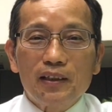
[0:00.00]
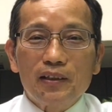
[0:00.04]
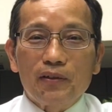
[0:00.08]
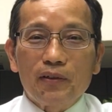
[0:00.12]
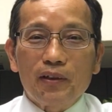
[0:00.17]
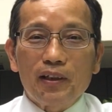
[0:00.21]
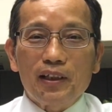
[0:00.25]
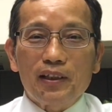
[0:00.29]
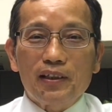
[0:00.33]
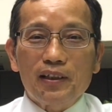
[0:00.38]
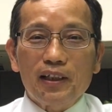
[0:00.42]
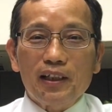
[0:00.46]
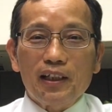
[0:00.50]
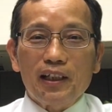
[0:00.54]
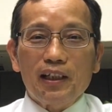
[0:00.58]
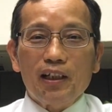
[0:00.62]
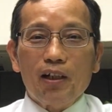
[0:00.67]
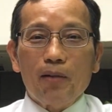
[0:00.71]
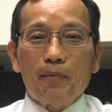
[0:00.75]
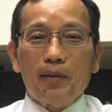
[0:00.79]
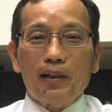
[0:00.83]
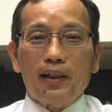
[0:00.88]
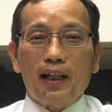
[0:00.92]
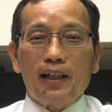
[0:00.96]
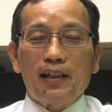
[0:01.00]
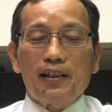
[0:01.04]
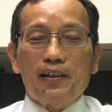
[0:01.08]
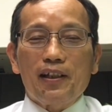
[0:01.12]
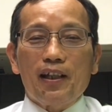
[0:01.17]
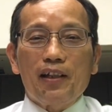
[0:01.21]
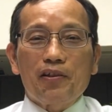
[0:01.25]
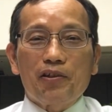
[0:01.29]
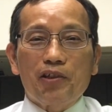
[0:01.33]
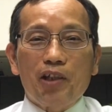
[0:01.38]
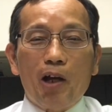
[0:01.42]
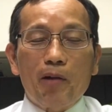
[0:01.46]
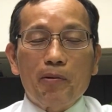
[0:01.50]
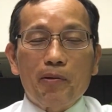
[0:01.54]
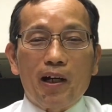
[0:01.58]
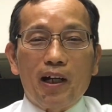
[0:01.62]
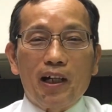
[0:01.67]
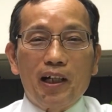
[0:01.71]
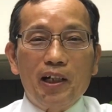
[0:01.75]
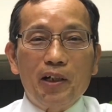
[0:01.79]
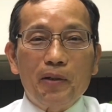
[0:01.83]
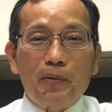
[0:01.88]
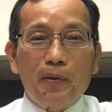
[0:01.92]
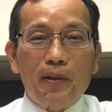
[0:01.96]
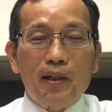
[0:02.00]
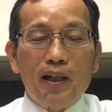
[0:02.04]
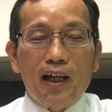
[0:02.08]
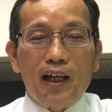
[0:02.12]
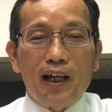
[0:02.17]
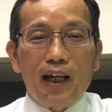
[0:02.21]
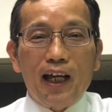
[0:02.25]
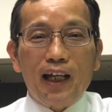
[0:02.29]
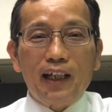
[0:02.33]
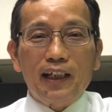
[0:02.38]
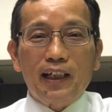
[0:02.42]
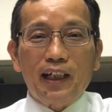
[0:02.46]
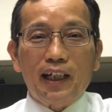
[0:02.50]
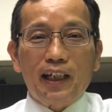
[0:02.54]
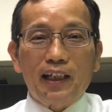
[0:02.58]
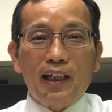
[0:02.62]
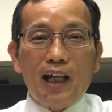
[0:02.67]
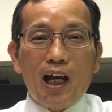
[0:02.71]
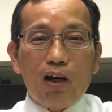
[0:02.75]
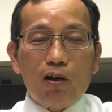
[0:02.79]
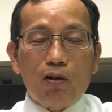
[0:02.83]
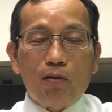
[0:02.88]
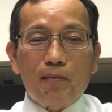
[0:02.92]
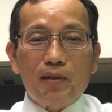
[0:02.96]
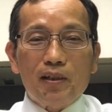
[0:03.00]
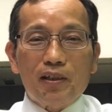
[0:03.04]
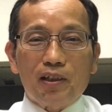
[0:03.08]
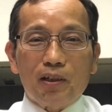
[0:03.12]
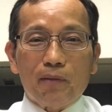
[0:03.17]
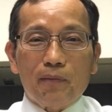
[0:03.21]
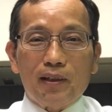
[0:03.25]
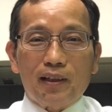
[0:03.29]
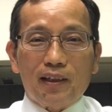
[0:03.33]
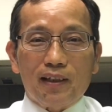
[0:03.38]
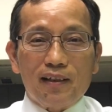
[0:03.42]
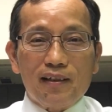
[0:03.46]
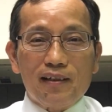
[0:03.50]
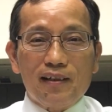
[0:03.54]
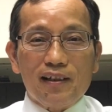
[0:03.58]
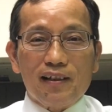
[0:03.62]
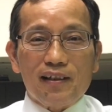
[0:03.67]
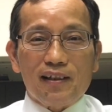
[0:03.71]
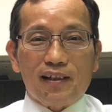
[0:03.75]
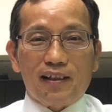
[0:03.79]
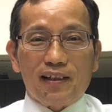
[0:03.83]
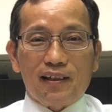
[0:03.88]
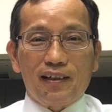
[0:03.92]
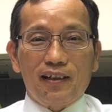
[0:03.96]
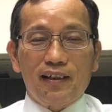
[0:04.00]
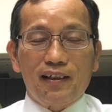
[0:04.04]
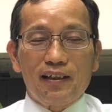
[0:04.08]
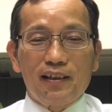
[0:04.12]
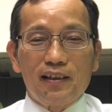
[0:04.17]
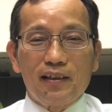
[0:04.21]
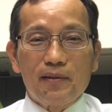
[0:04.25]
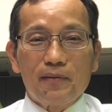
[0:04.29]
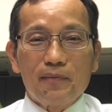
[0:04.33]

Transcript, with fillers: 所以这里让我们看见教养儿女，还可以让我们成为得胜者。